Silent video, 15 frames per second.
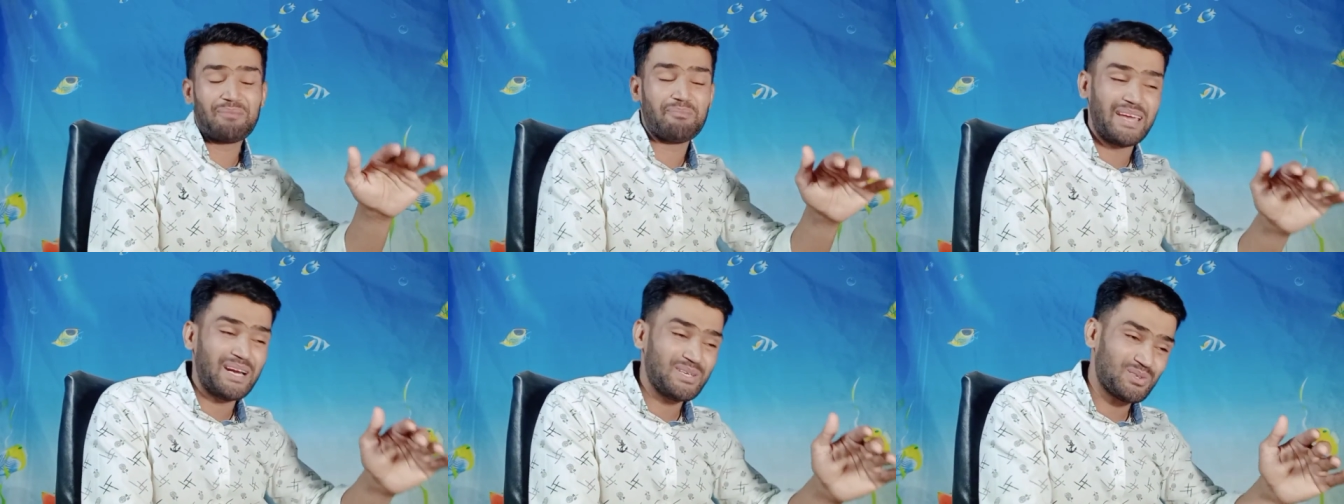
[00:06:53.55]

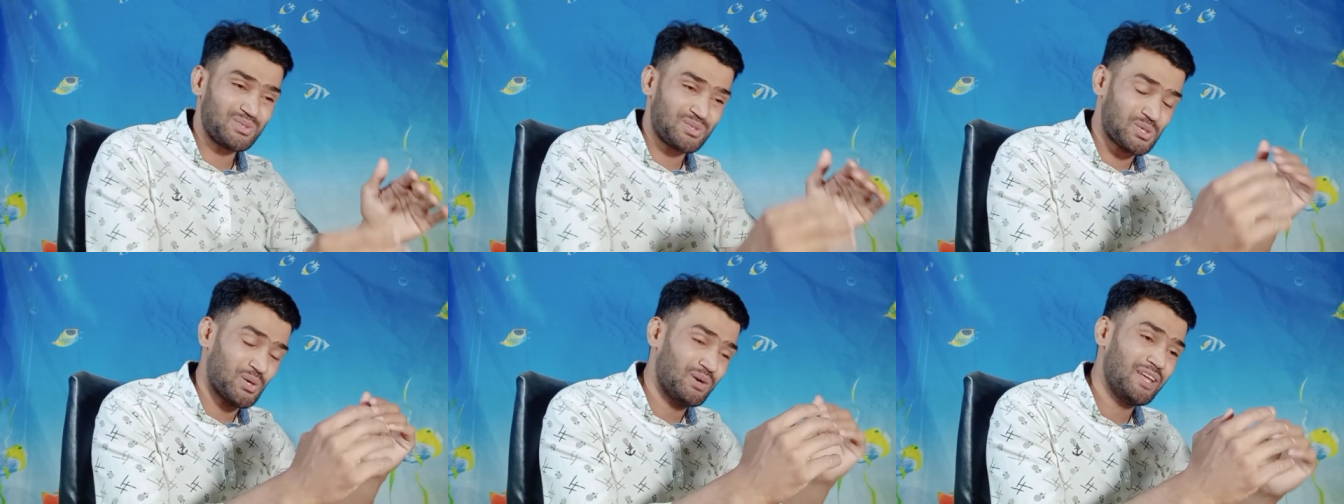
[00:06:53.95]
बैठ जो
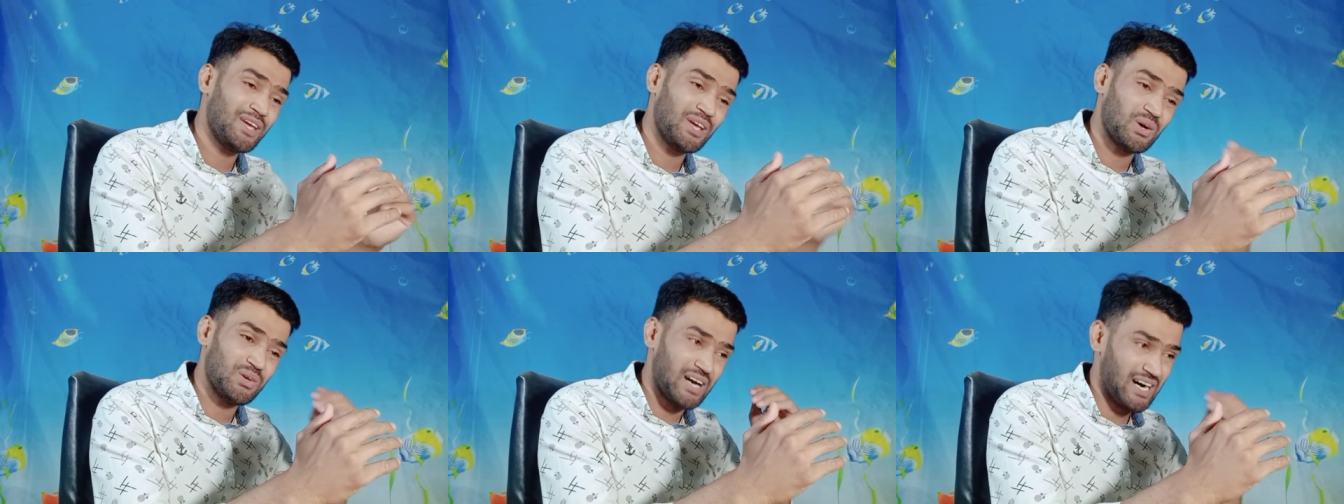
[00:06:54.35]
छोड़ने की
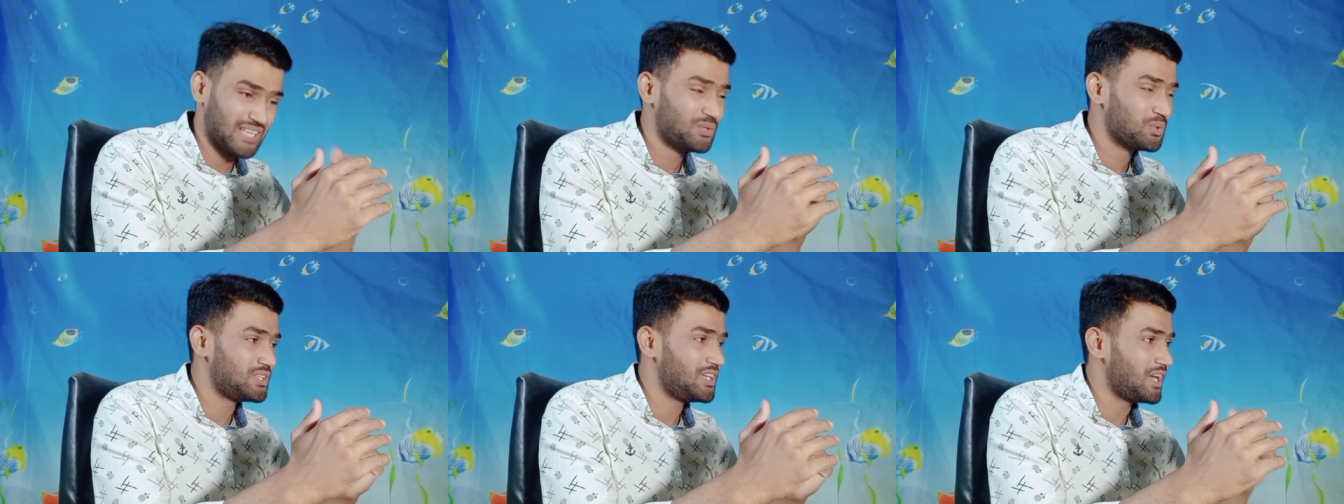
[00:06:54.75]
कोई हद
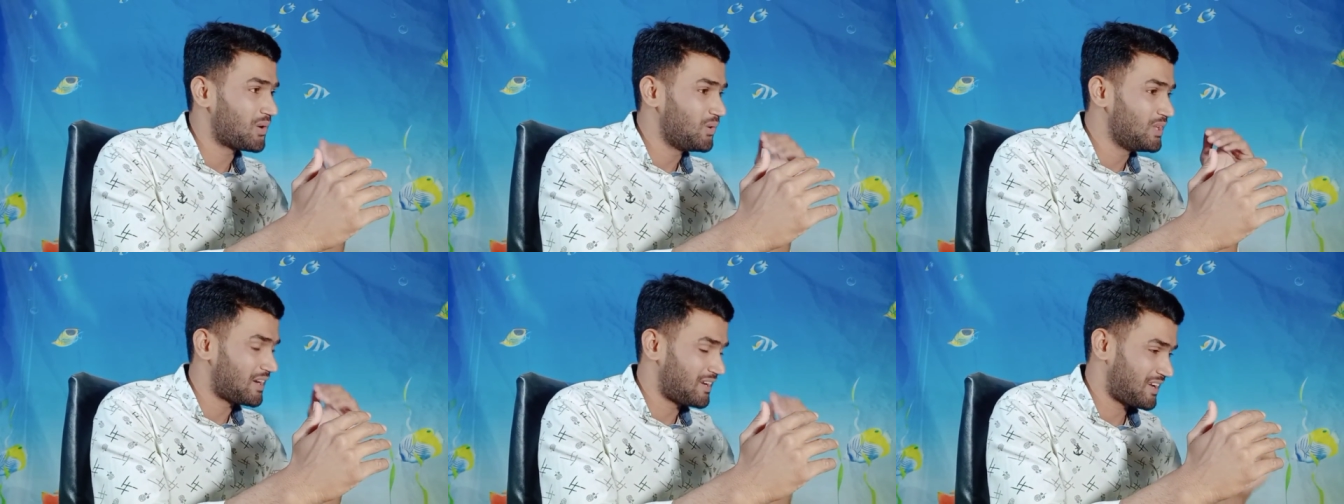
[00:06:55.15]
होती है कोई
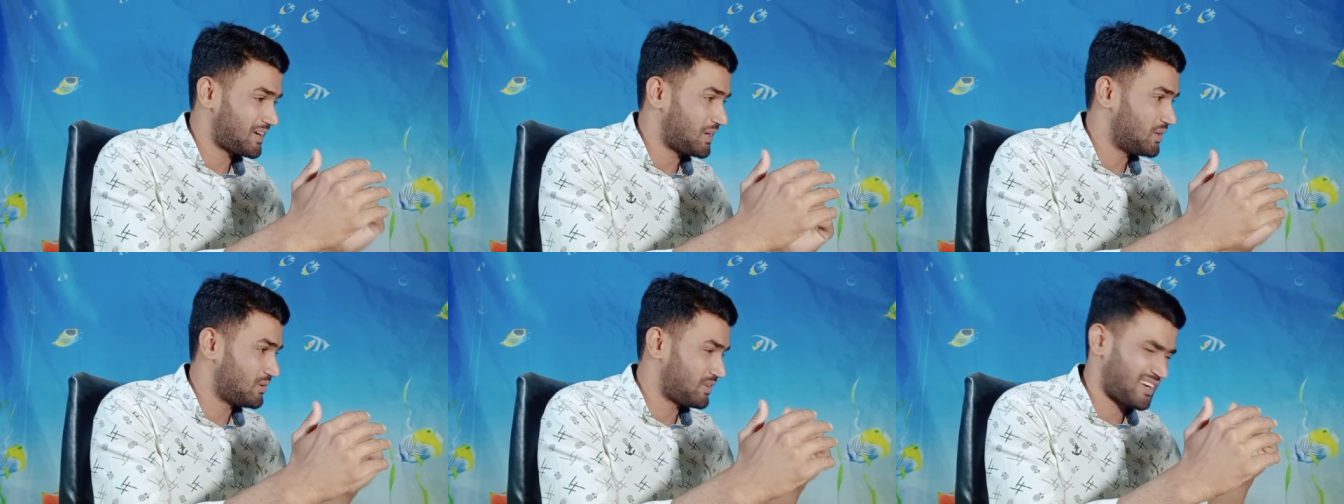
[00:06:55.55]
रेखा
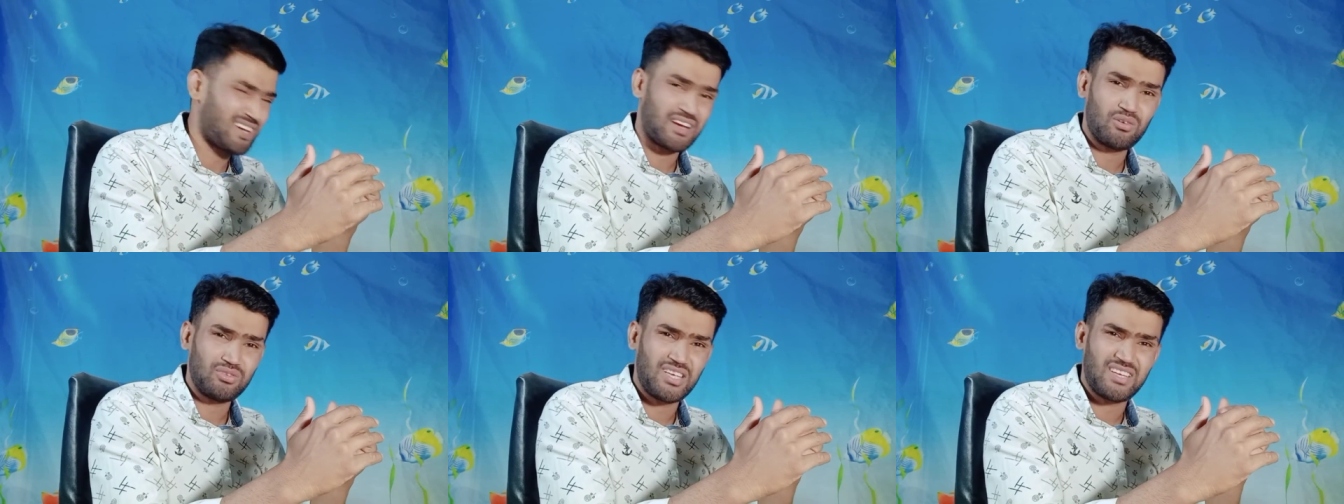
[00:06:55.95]
रेखा
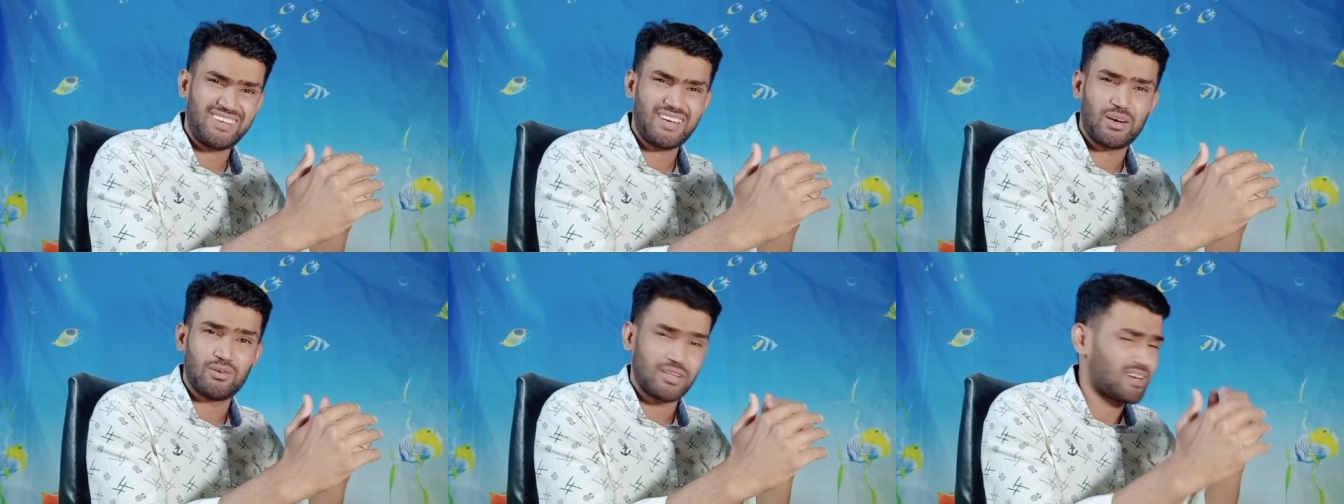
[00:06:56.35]
होती है रेखा
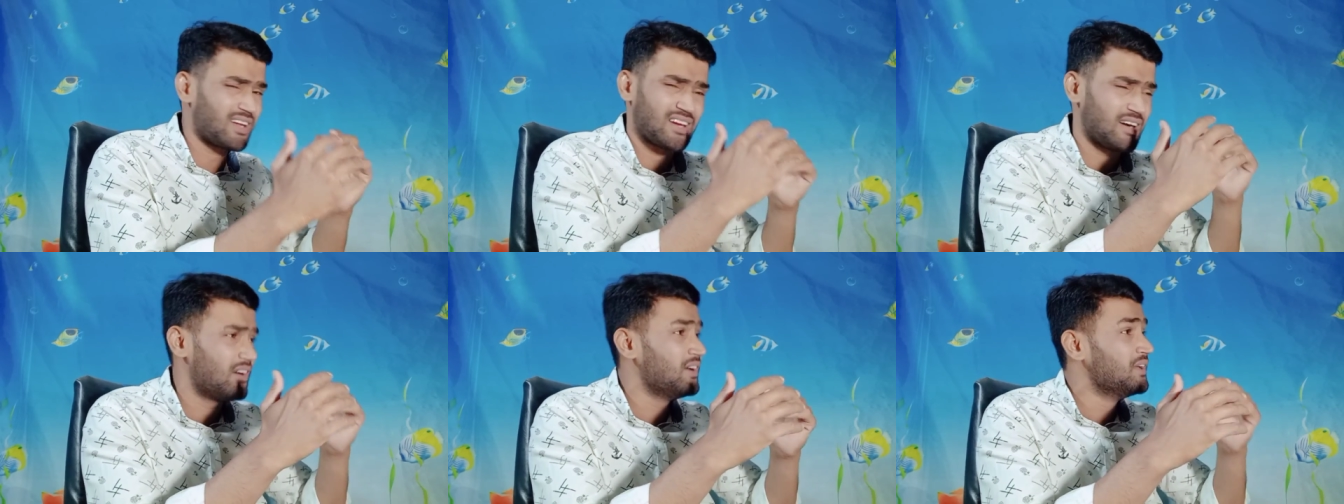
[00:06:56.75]
होती है
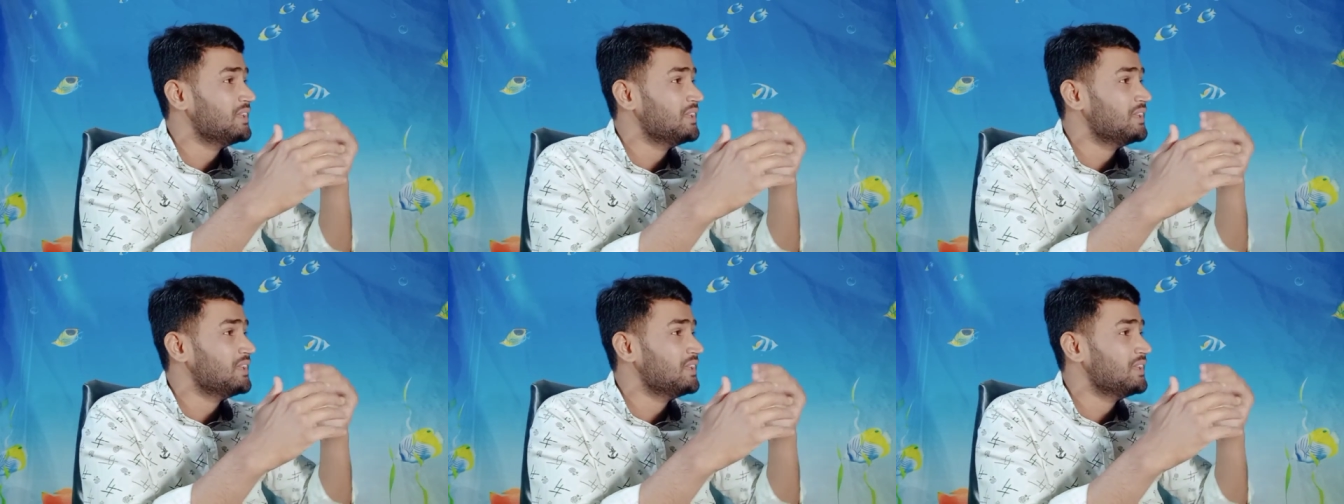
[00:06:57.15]
रेखा